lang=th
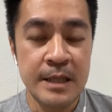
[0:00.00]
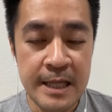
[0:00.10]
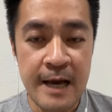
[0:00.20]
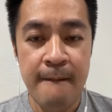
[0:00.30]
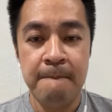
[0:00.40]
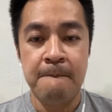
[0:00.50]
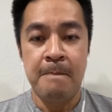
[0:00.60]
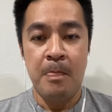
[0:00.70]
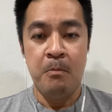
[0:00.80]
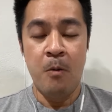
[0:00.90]
ทีเนี้ย
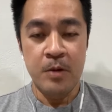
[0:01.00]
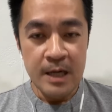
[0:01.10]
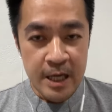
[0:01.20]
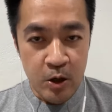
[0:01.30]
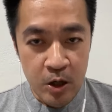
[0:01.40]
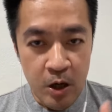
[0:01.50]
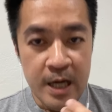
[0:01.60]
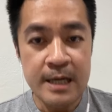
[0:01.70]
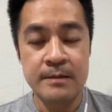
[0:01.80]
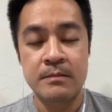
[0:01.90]
ผมก็เลยค่
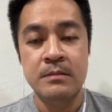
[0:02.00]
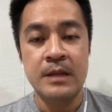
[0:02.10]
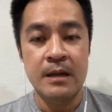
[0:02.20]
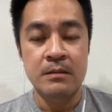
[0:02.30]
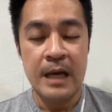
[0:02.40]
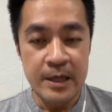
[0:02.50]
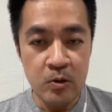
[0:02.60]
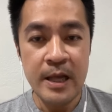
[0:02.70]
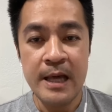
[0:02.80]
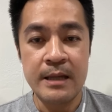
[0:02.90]
อยๆ
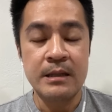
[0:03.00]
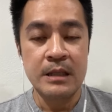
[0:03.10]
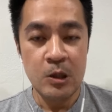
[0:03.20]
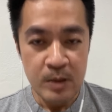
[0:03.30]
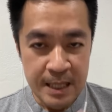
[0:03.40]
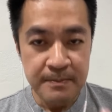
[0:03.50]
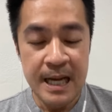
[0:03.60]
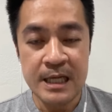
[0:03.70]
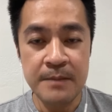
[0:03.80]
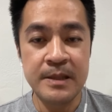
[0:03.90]
educate หรือว่าทำ
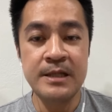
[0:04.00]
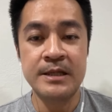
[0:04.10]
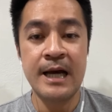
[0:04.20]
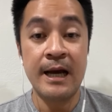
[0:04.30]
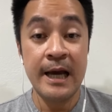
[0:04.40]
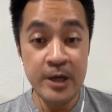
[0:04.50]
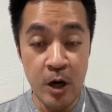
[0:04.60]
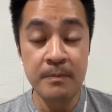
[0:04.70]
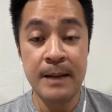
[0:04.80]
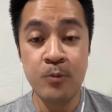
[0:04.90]
งานกับคริสตจักรให้ย
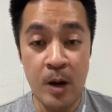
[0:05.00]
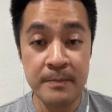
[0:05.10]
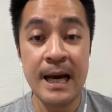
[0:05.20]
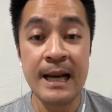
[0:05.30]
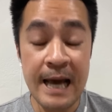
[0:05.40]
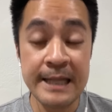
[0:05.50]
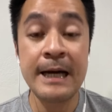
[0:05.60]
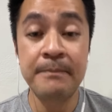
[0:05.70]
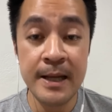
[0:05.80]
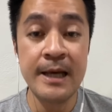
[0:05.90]
อมรับความหลากหลาย
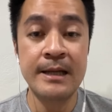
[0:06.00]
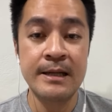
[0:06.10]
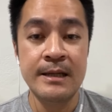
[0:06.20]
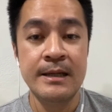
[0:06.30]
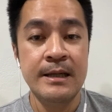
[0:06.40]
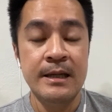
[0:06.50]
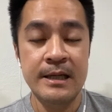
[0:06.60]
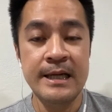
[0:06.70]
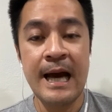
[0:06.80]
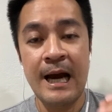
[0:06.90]
ทางเพศห
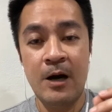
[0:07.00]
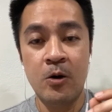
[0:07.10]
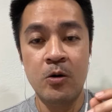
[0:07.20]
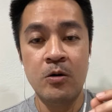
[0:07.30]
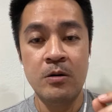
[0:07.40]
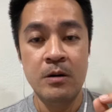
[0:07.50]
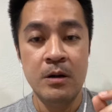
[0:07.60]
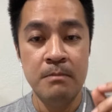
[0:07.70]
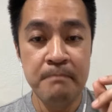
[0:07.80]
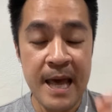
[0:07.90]
รืออย่าเอา
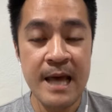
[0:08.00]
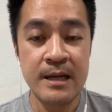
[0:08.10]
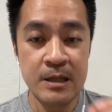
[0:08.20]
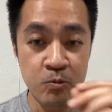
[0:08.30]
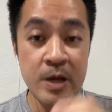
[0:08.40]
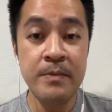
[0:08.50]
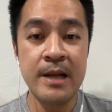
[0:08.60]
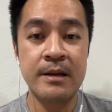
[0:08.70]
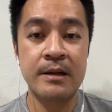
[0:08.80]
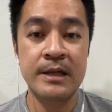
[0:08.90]
แมนหรือ
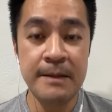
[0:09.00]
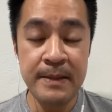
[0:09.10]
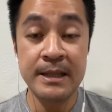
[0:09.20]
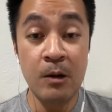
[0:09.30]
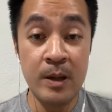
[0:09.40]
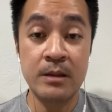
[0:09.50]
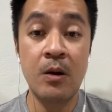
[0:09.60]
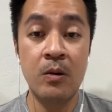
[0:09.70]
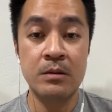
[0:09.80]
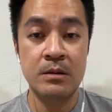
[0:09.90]
women ที่เป็นตะวัน
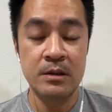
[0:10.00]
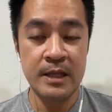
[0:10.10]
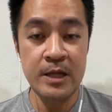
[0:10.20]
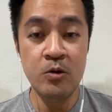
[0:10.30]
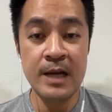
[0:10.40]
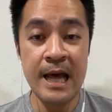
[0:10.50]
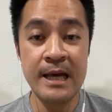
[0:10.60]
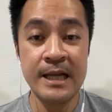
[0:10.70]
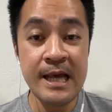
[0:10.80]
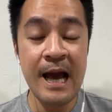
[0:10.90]
ตกที่อยู่ใน
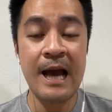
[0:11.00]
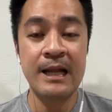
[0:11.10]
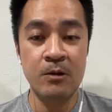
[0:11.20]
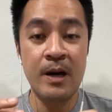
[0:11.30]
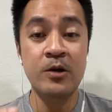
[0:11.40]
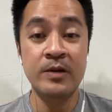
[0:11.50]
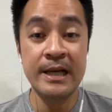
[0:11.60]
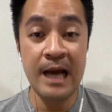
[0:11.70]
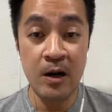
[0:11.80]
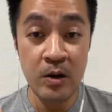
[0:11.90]
นิยายหรือว่าอยู่ใน
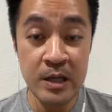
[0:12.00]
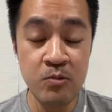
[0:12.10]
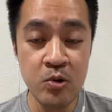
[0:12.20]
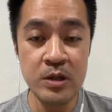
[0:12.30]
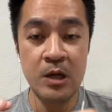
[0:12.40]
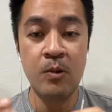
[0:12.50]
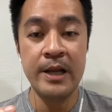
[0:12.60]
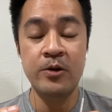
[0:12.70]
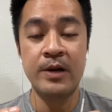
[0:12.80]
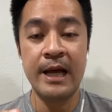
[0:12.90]
หนังฮอลลีวูดหรือว่า
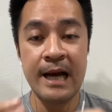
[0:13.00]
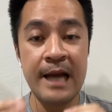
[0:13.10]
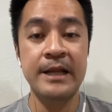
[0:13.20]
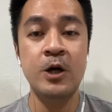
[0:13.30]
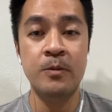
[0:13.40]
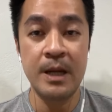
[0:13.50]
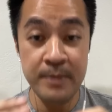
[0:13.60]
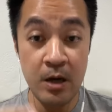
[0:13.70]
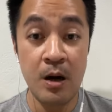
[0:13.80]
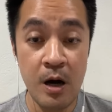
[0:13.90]
อยู่ในค่านิยมเนี่ย
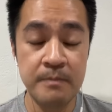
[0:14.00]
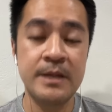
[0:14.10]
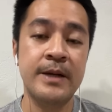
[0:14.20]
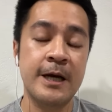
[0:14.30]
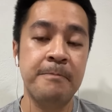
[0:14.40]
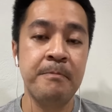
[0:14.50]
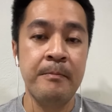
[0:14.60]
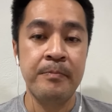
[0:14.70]
มาครอบใช่ไหมครับ